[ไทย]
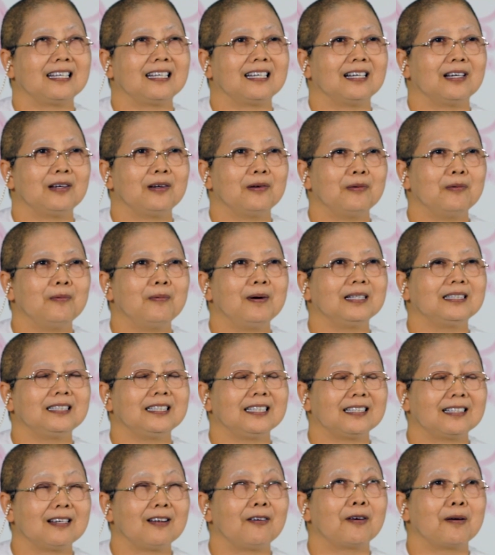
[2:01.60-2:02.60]
ติรู้ว่า
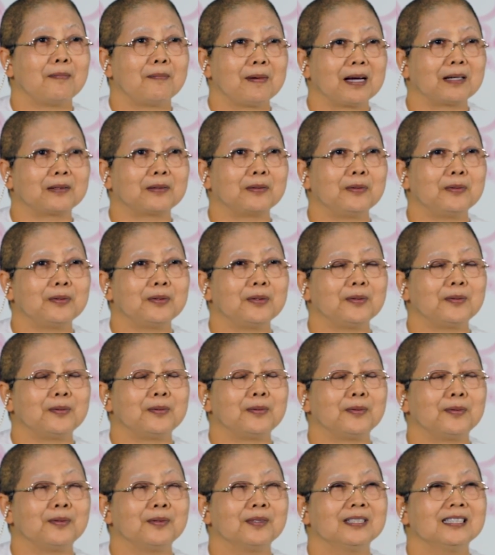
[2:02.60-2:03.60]
จิตเรากำลังทุกข์อ
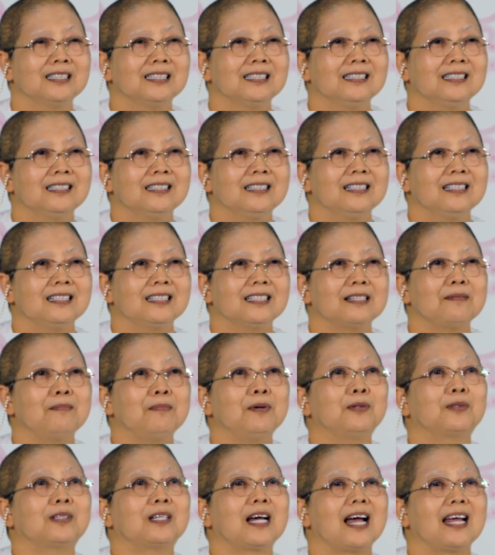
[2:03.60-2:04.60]
ยู่ ส
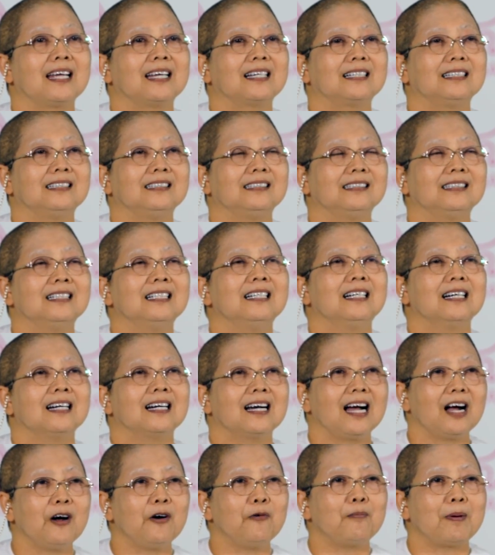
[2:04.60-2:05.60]
มุทัยคือ
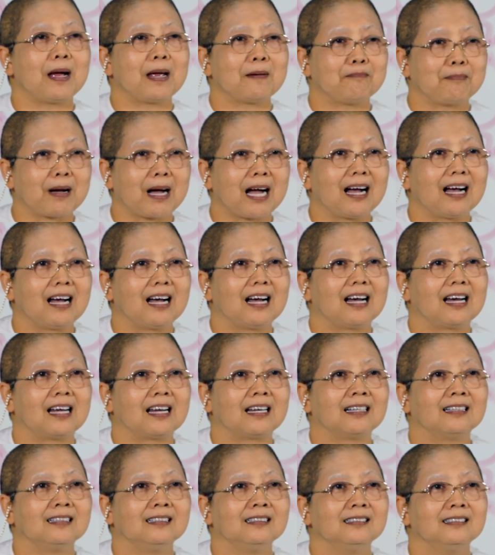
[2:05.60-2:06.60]
เข้าไปประหา
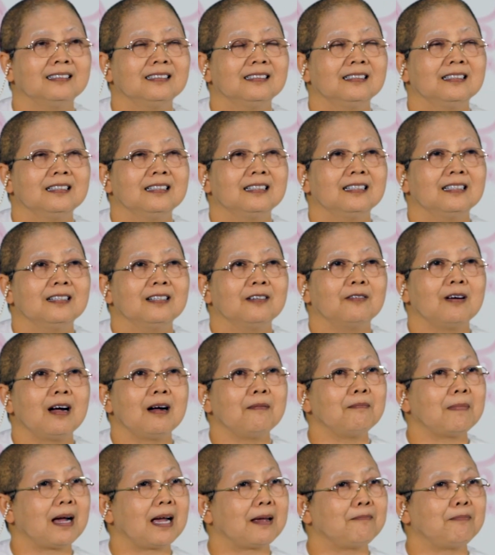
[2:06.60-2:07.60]
ร ค
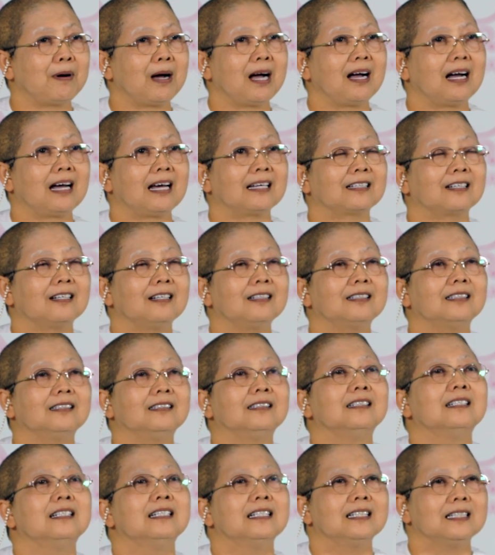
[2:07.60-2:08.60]
วามหมายประหารก็
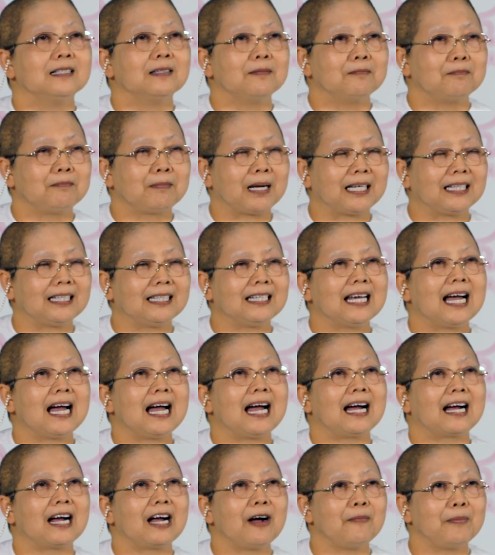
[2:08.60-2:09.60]
คือปัญ
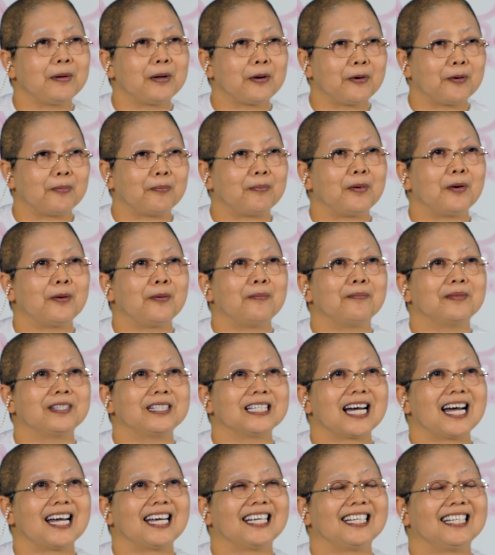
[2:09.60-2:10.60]
ญาเข้าไปอบรม
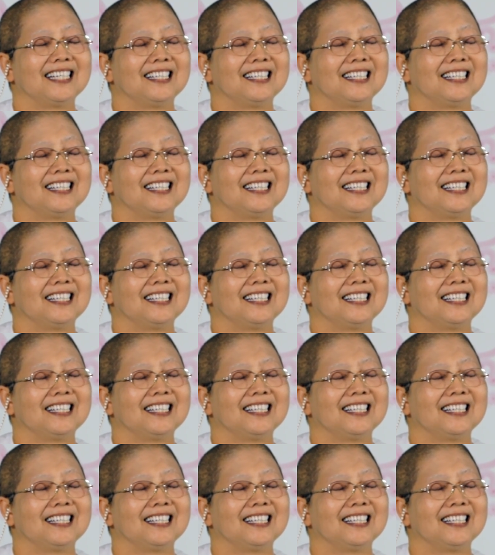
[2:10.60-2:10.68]
ใจ